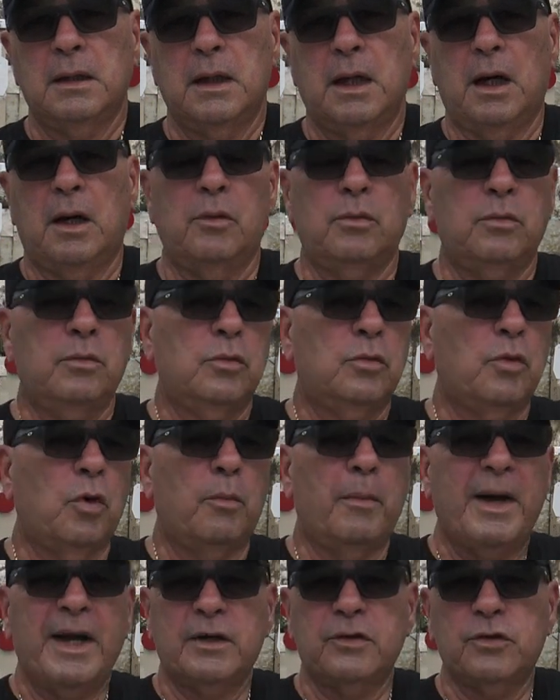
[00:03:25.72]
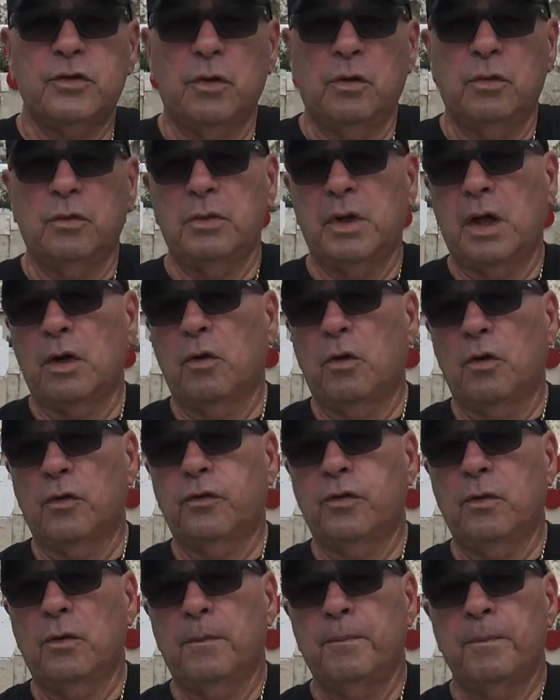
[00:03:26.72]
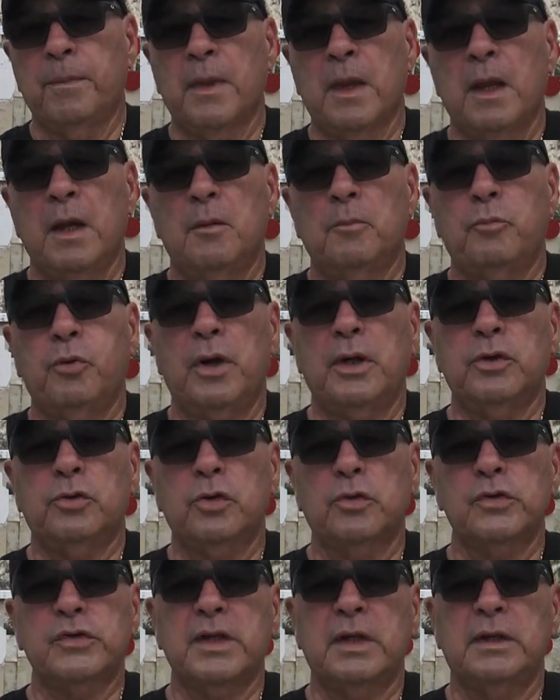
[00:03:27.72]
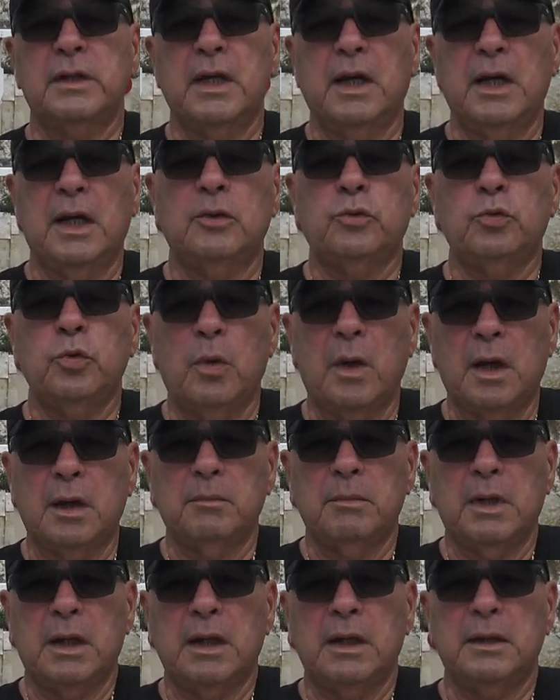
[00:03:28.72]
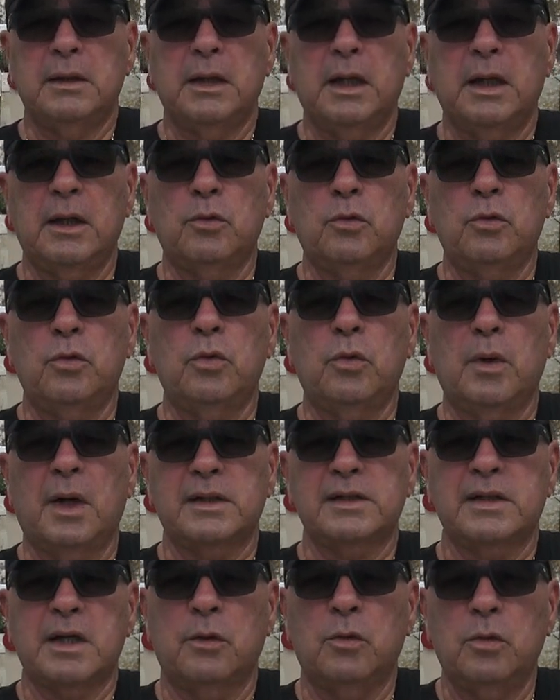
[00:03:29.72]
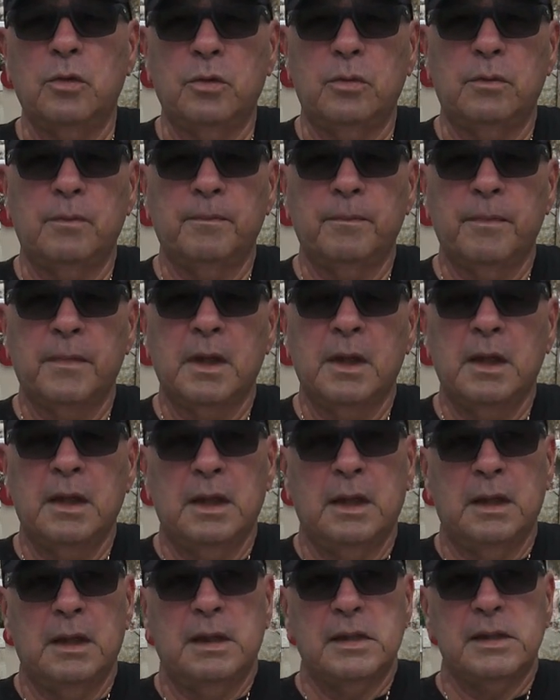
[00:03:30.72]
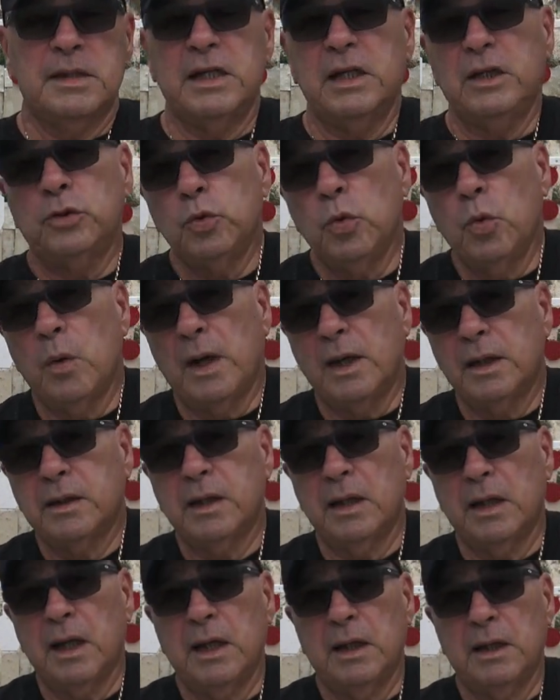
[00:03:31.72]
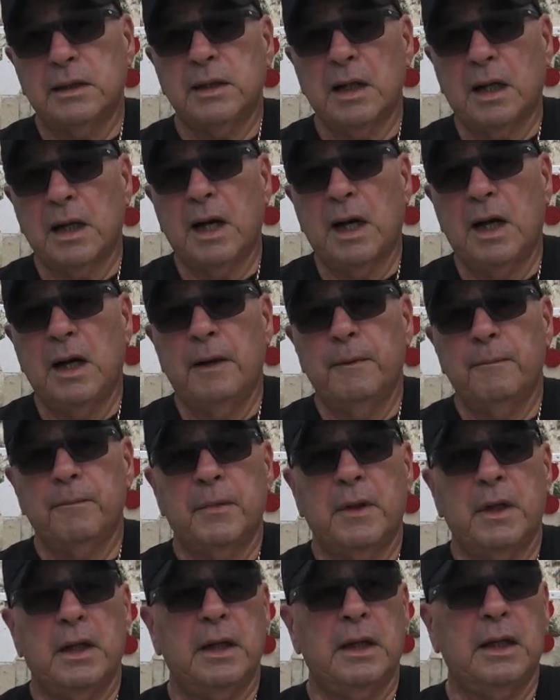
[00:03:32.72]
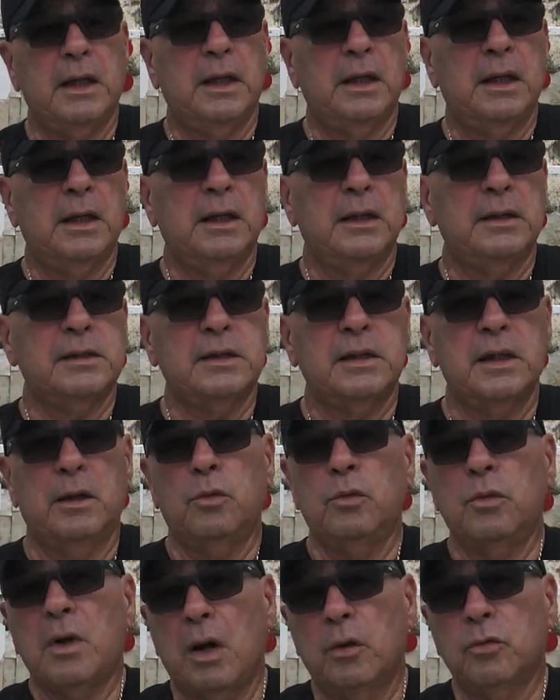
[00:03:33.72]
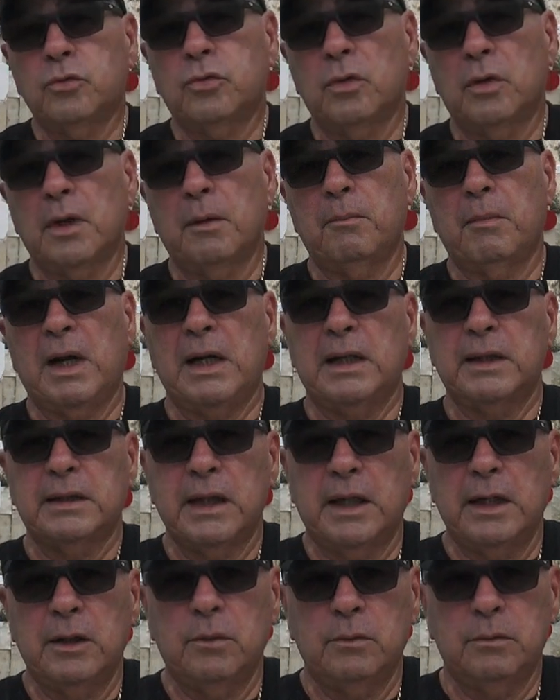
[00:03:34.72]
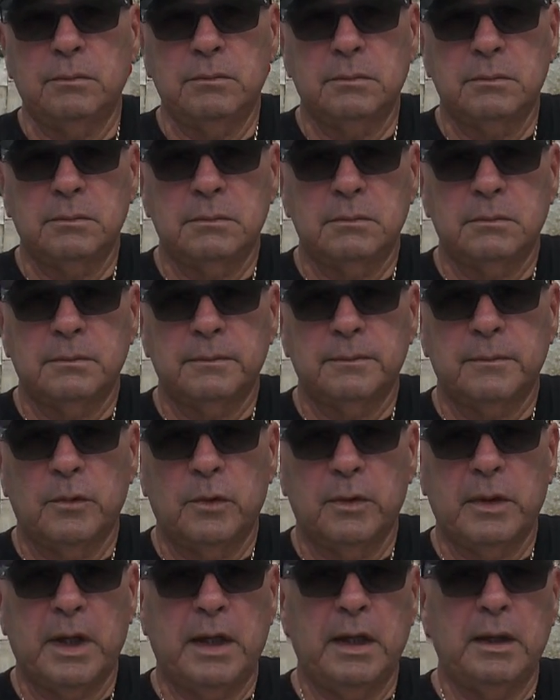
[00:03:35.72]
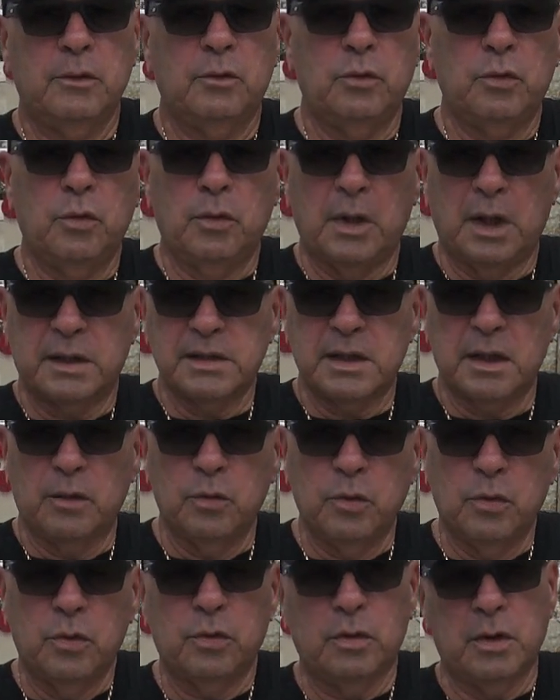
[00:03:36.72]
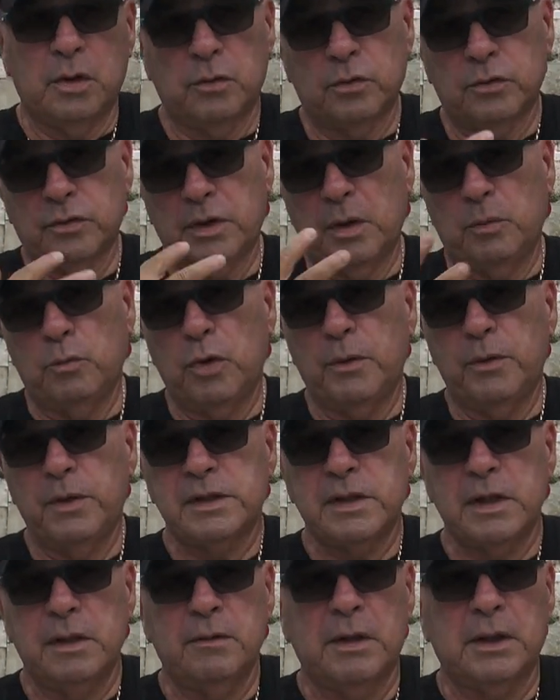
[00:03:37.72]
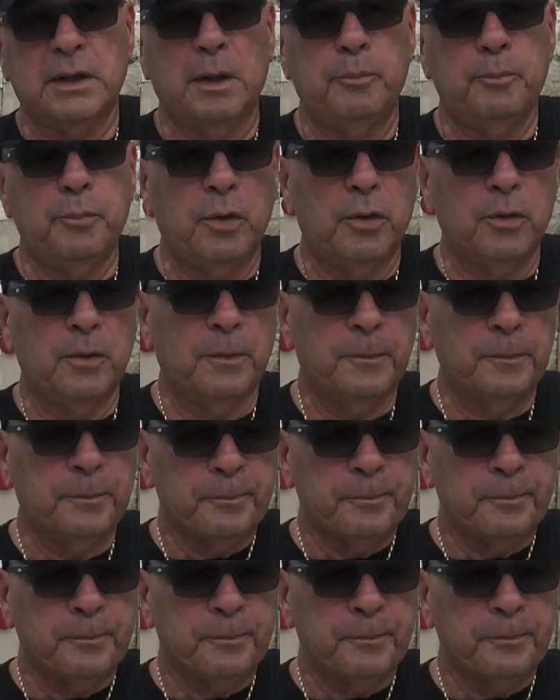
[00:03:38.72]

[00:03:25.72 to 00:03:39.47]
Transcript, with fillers: a un comercio, a un negocio, pues entonces deja tu arma en un lugar seguro. Sitúa este, esta caja, eh, si es un auto, en el maletero, en un lugar seguro que no esté muy visible tampoco,